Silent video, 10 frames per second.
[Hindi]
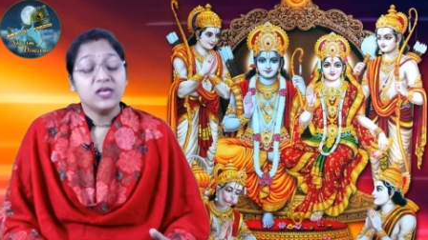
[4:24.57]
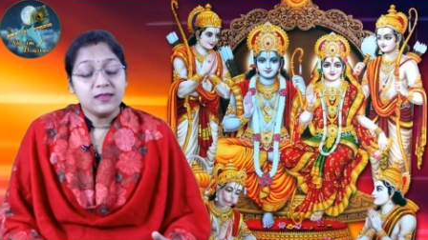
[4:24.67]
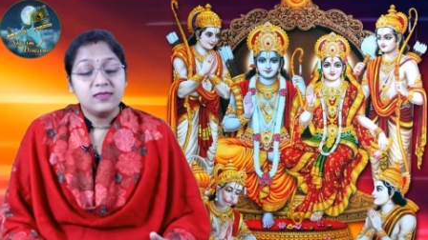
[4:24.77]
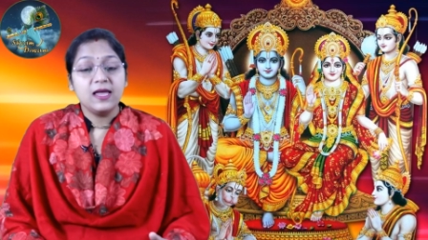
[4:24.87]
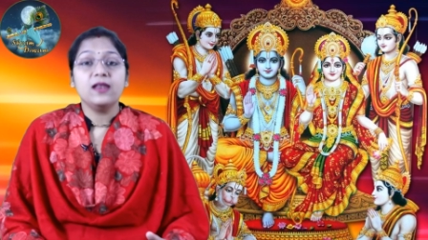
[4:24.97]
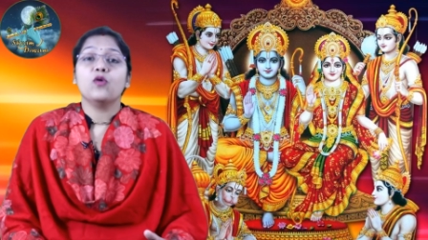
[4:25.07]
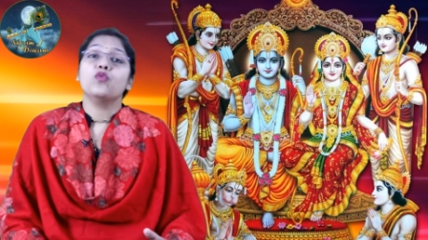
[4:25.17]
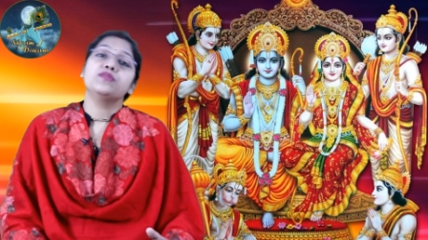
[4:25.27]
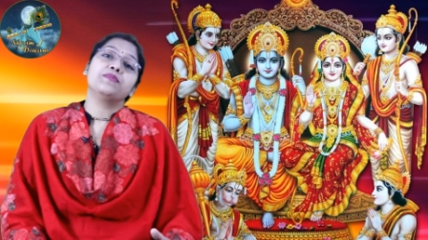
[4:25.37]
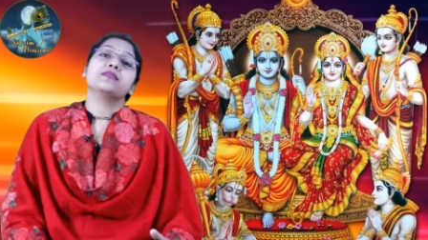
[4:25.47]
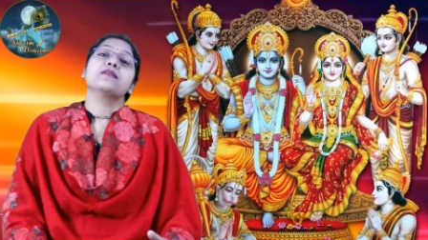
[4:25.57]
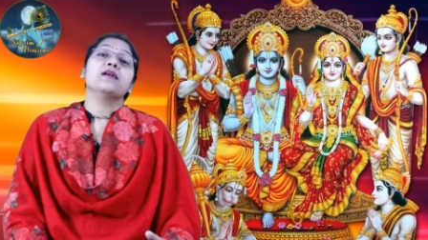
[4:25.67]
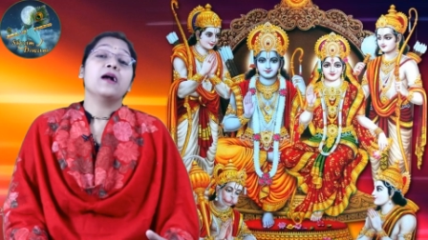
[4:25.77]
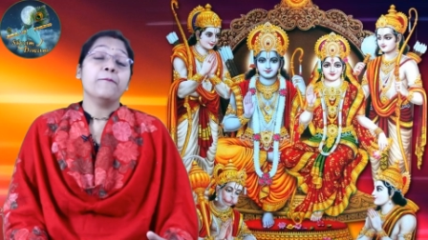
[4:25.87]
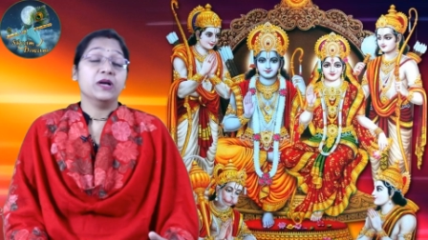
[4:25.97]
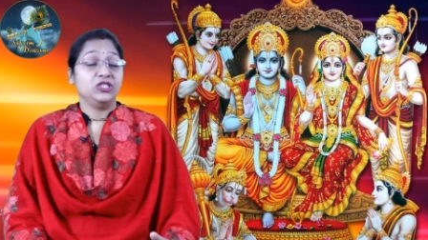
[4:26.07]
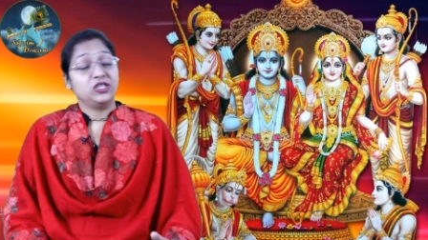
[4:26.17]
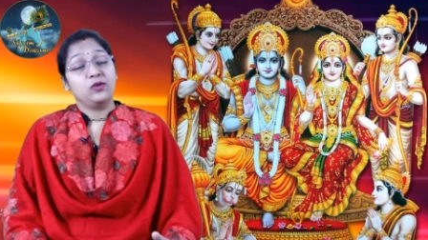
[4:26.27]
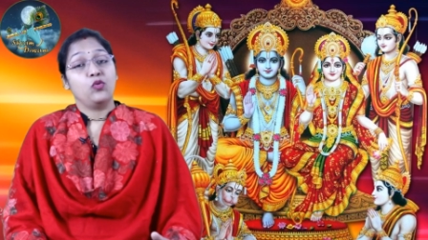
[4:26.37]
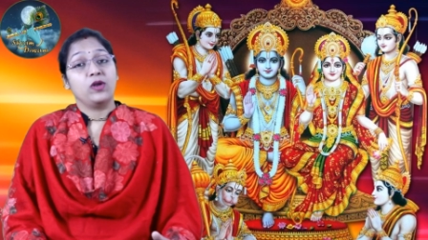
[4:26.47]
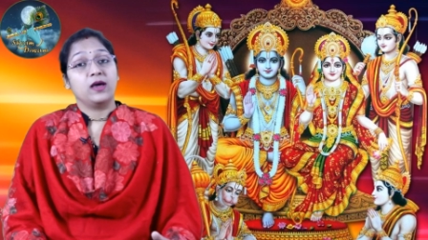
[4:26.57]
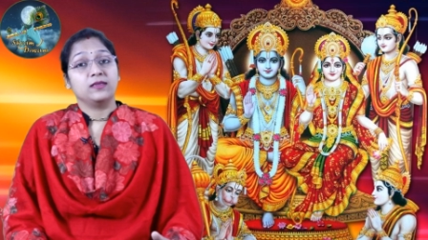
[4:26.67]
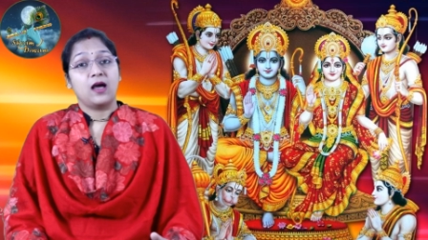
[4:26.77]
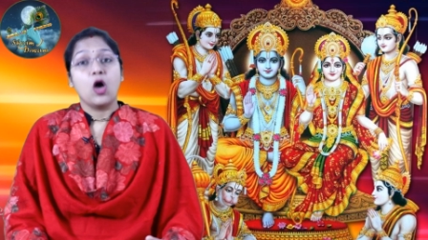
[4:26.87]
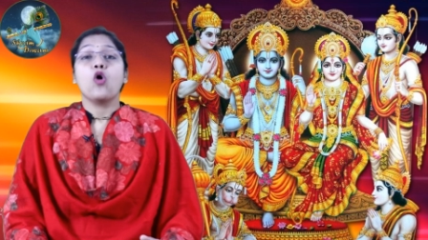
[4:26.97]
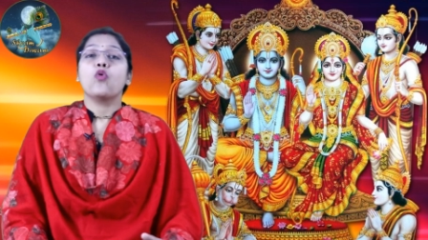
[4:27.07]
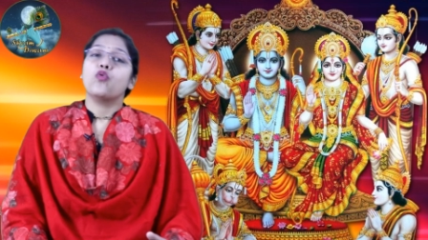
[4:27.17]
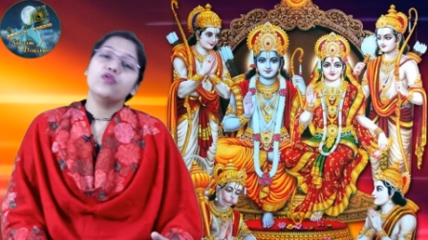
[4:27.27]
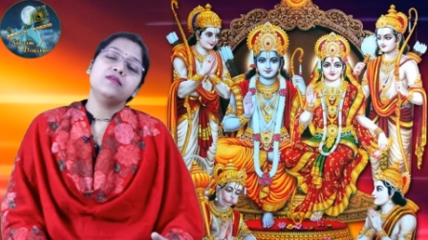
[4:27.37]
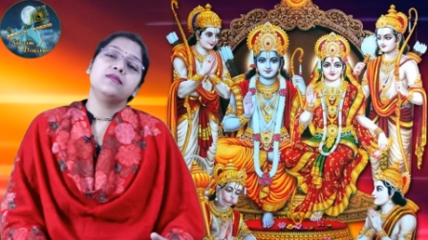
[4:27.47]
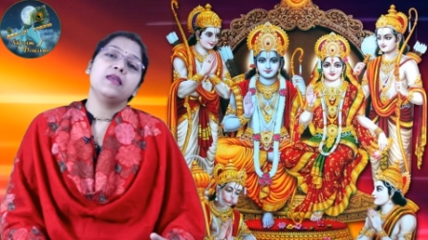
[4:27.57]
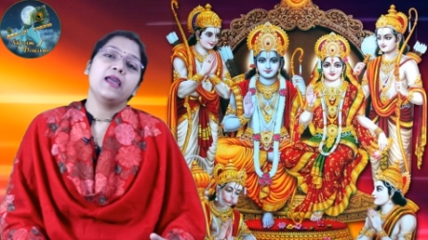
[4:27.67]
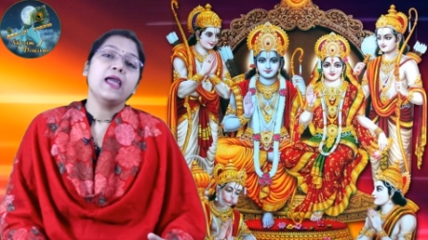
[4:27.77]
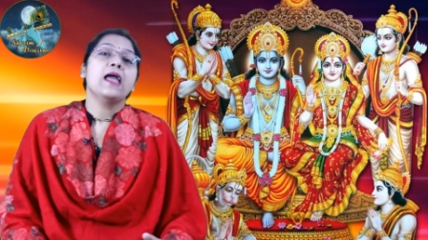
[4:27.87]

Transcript: जिस दिन उस प्रसंग का मंचन होना था उसने